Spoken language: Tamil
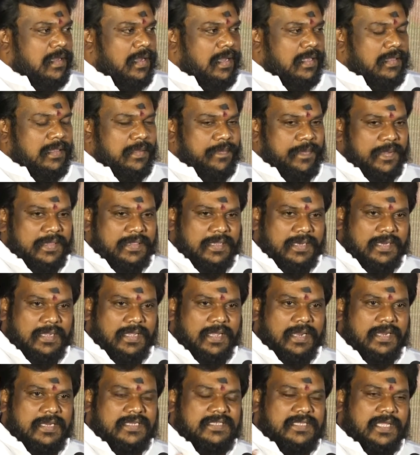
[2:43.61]
அந்த
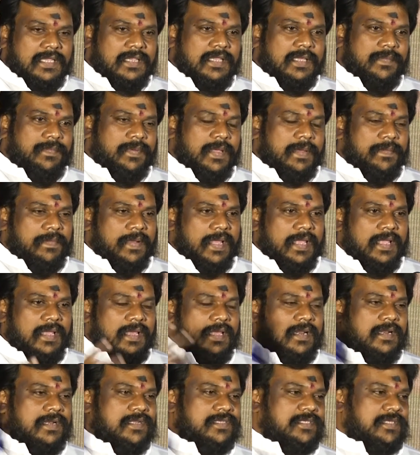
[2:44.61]
பத்திரிகையாளர் சந்திப்பே
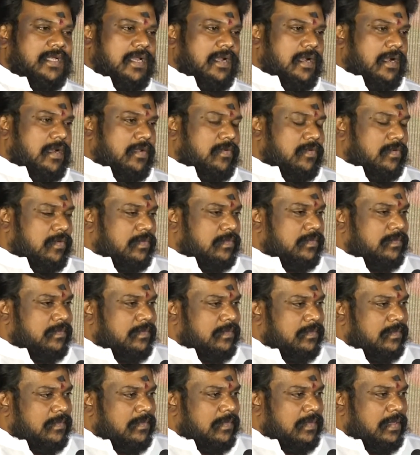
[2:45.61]
பயங்கர ரிச்சாக நடக்கும்
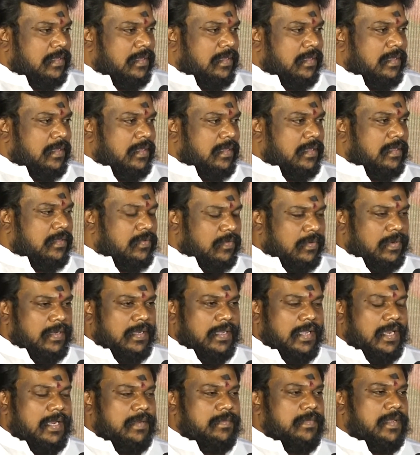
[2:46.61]
இது ஒரு
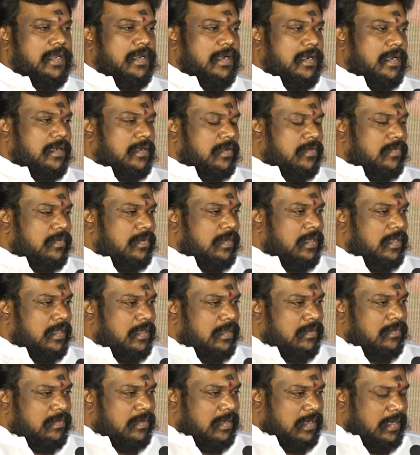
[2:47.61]
ஏழ்மையாக நடக்கக்கூடிய
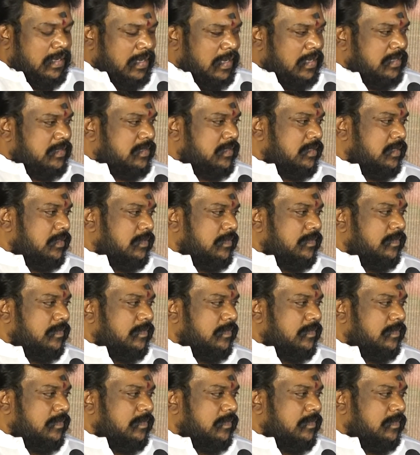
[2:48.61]
ஒரு நிகழ்ச்சி